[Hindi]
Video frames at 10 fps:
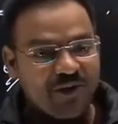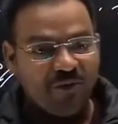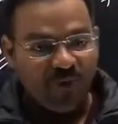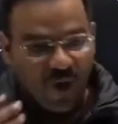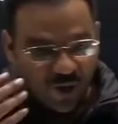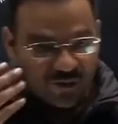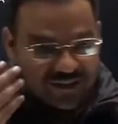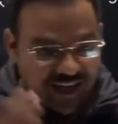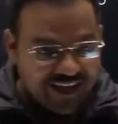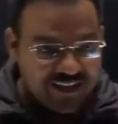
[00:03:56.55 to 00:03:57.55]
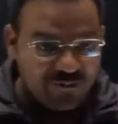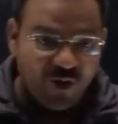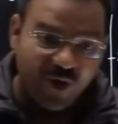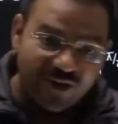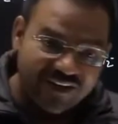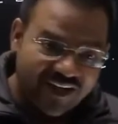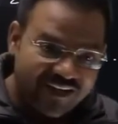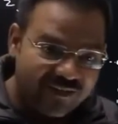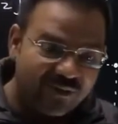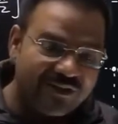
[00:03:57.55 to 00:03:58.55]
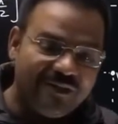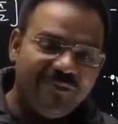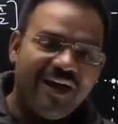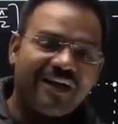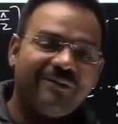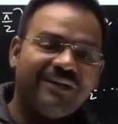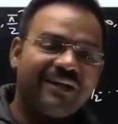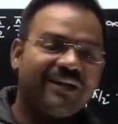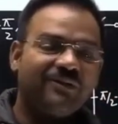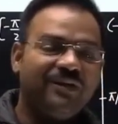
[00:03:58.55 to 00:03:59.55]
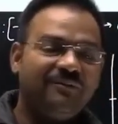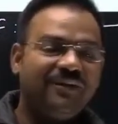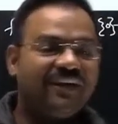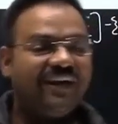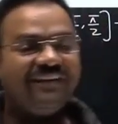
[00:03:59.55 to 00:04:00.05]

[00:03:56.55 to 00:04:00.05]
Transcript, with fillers: वो ऑयल जाए नहीं वो और दिखाई दे वो दिन में आंखें बंद करें तो दिन में दिखाई दे